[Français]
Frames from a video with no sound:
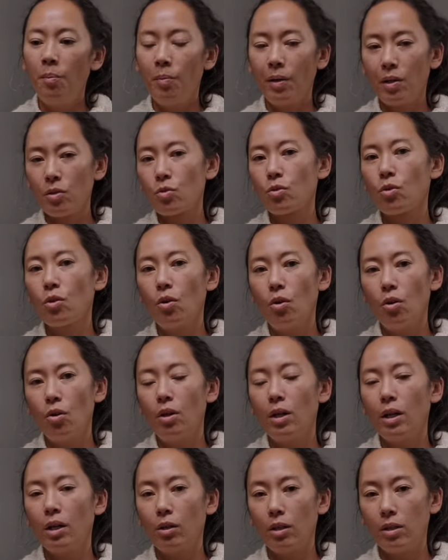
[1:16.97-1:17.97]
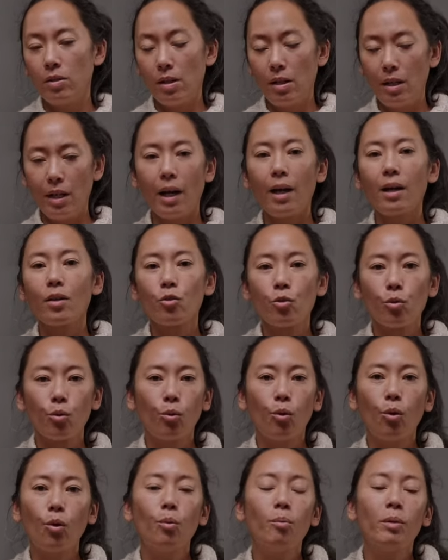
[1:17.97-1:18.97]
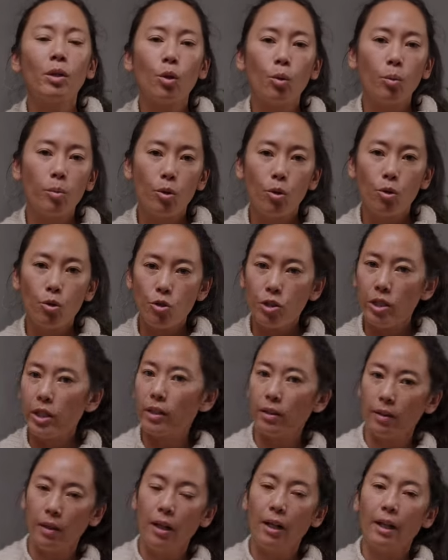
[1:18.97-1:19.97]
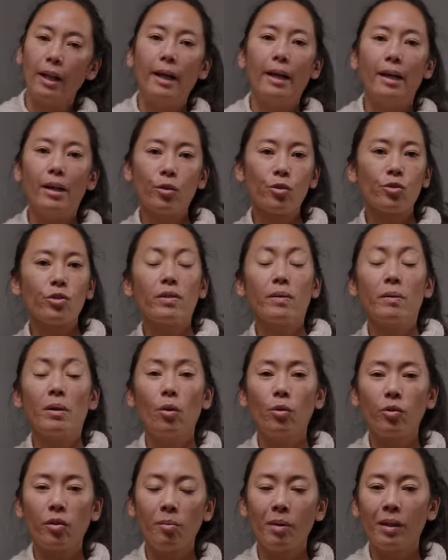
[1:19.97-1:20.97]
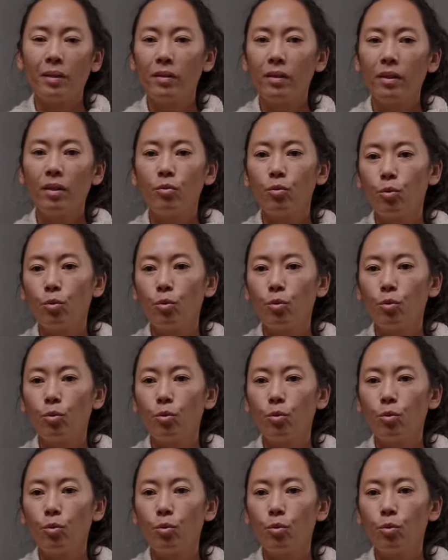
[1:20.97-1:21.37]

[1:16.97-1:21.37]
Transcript: parce que les, réactions euh, microbiologiques et enzymatiques